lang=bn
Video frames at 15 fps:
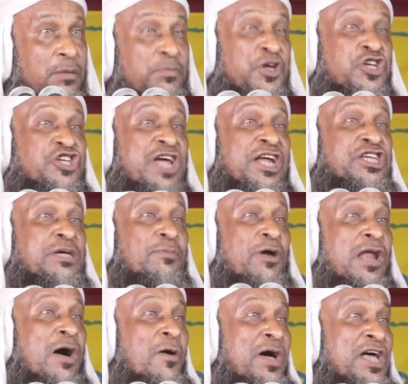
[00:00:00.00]
বিশ্বাসী
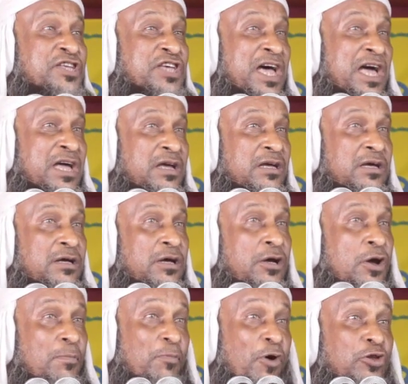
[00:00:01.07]
বলা হয়েছে
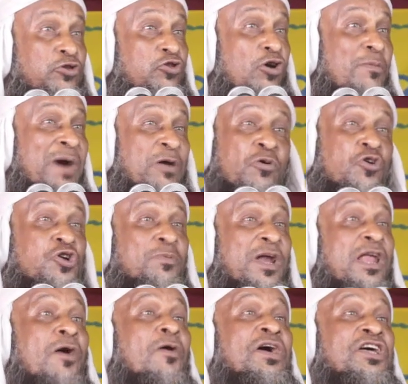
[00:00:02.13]
ভদ্র মানুষ
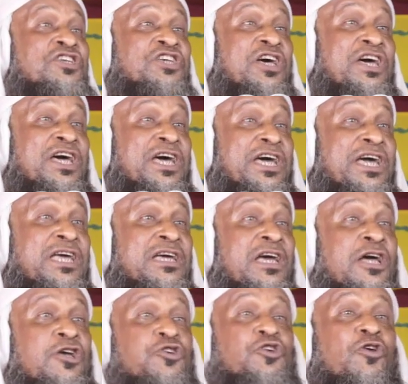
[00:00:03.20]
বলা হয়েছে
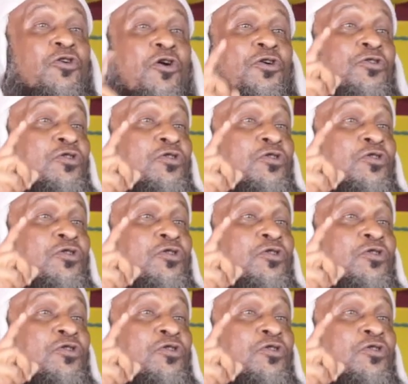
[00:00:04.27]
যখন